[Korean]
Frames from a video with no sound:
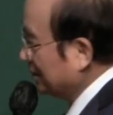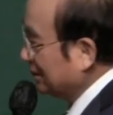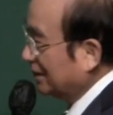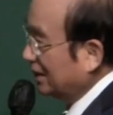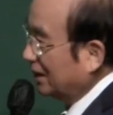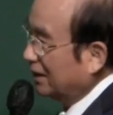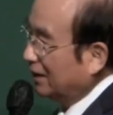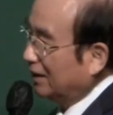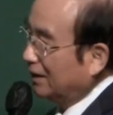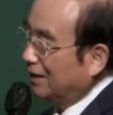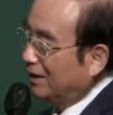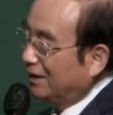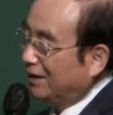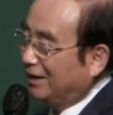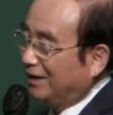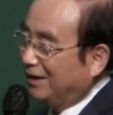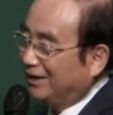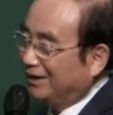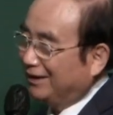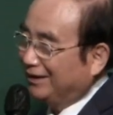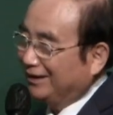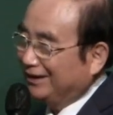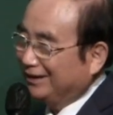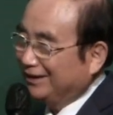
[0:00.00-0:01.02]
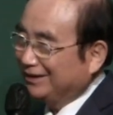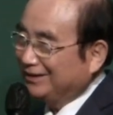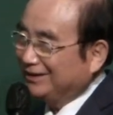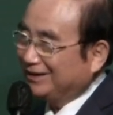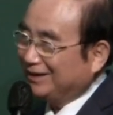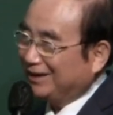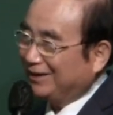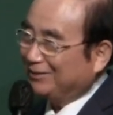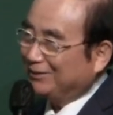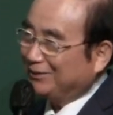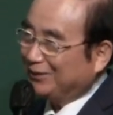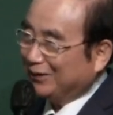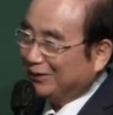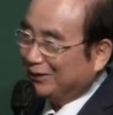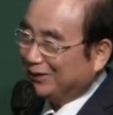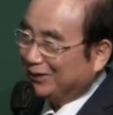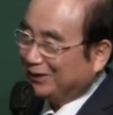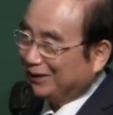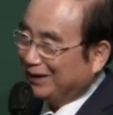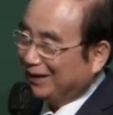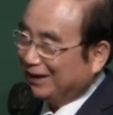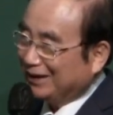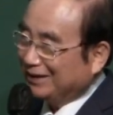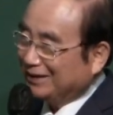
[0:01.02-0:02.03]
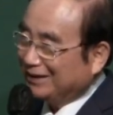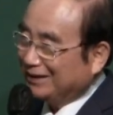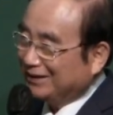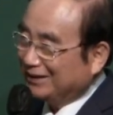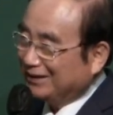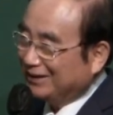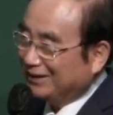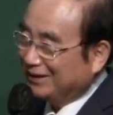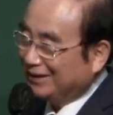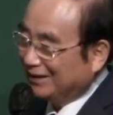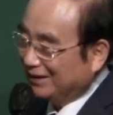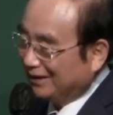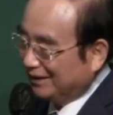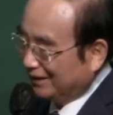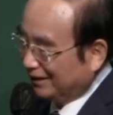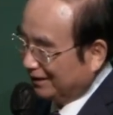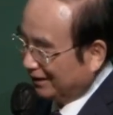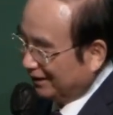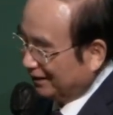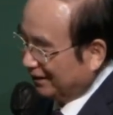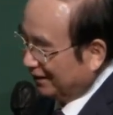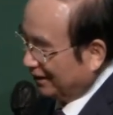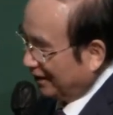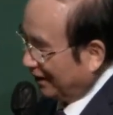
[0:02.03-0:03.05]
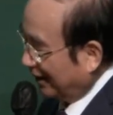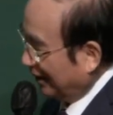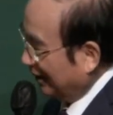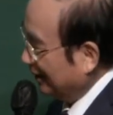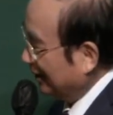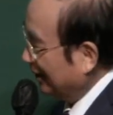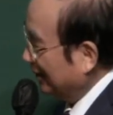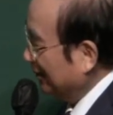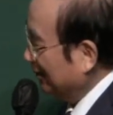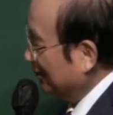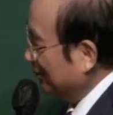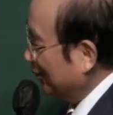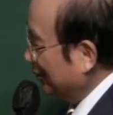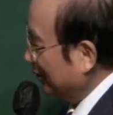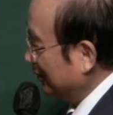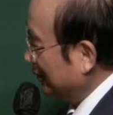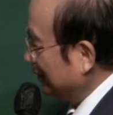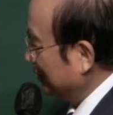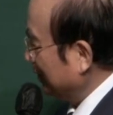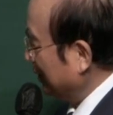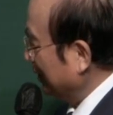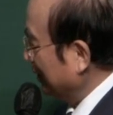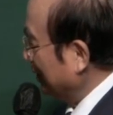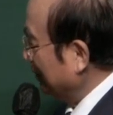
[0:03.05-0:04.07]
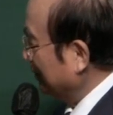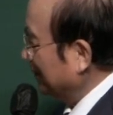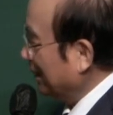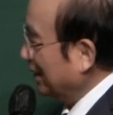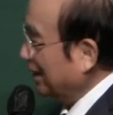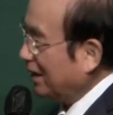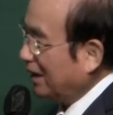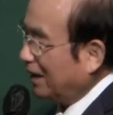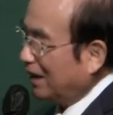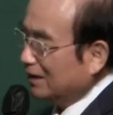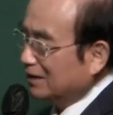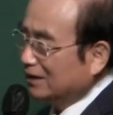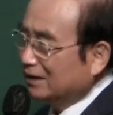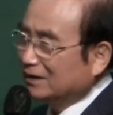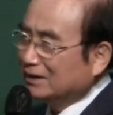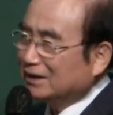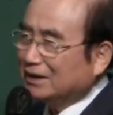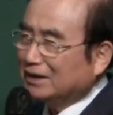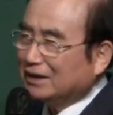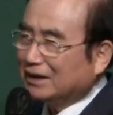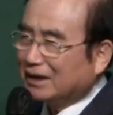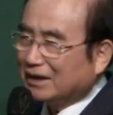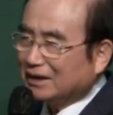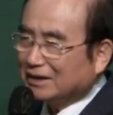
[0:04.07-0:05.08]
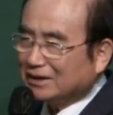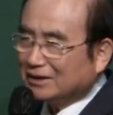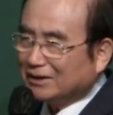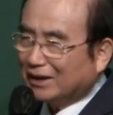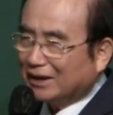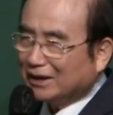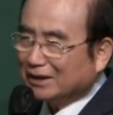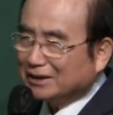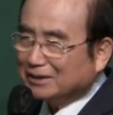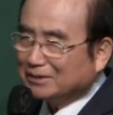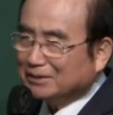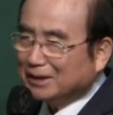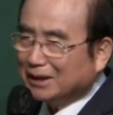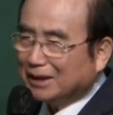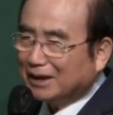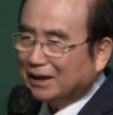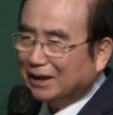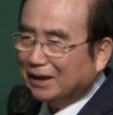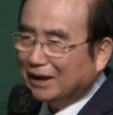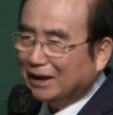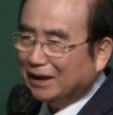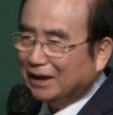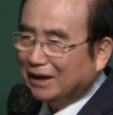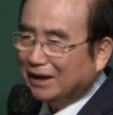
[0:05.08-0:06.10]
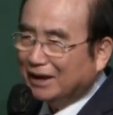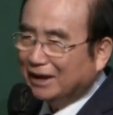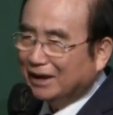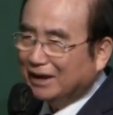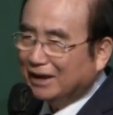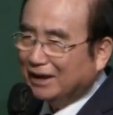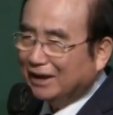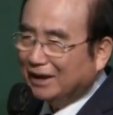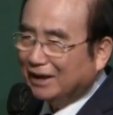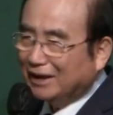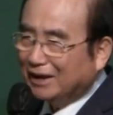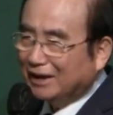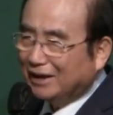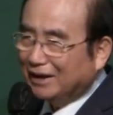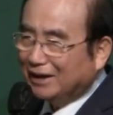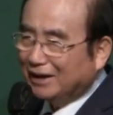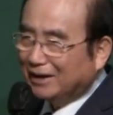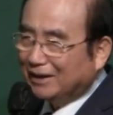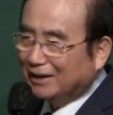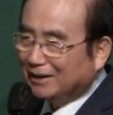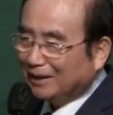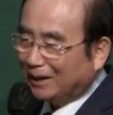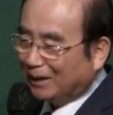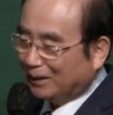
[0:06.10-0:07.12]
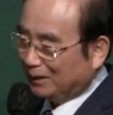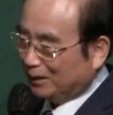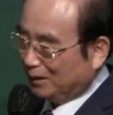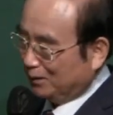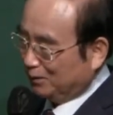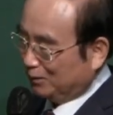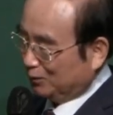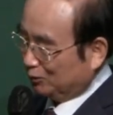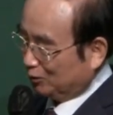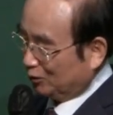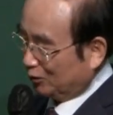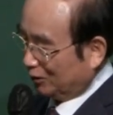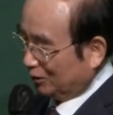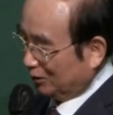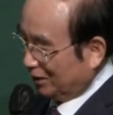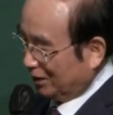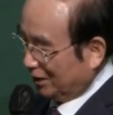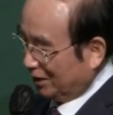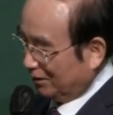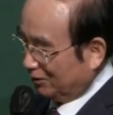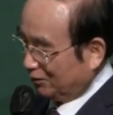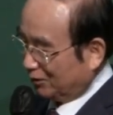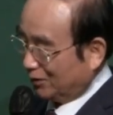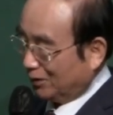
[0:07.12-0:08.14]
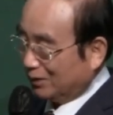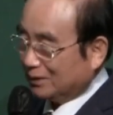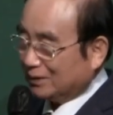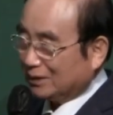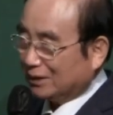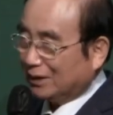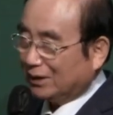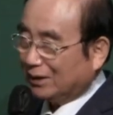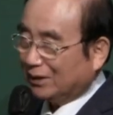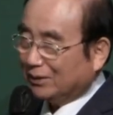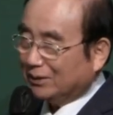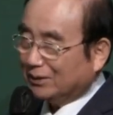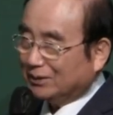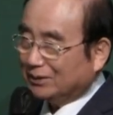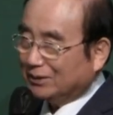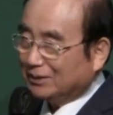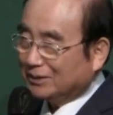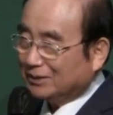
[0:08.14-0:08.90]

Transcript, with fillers: 말이야. 이거 참 보통이라지요. 하나님 볼 일이 얼마나 가정스럽겠어요. 안 그렇습니까? 하나님은 더 내다보고 있잖아요.